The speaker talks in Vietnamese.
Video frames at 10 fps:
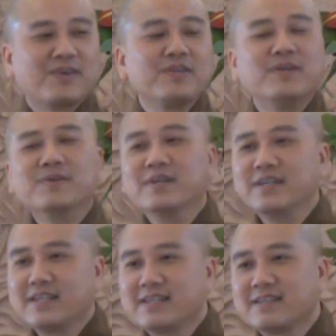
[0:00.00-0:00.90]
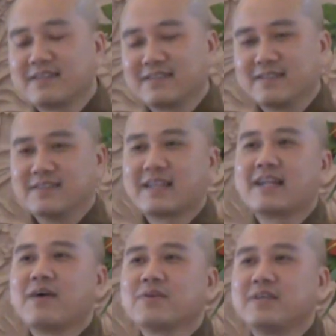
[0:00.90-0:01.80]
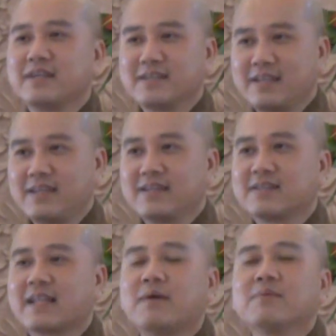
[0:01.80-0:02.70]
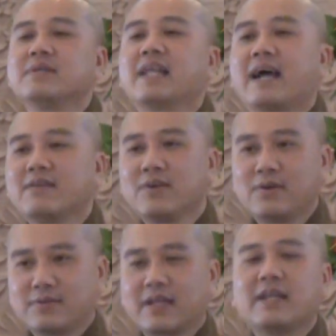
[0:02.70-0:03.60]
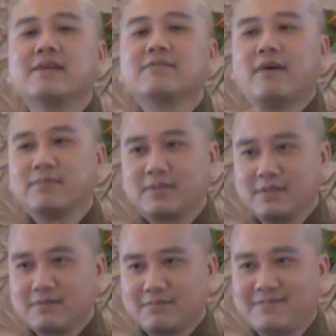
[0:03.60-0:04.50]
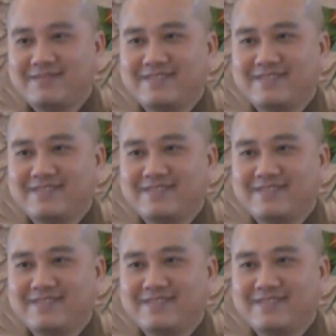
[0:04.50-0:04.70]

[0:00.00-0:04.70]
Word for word: có nhiều người á người ta nói chuyện gì á người ta muốn đi thẳng vô người ta điên vòng trước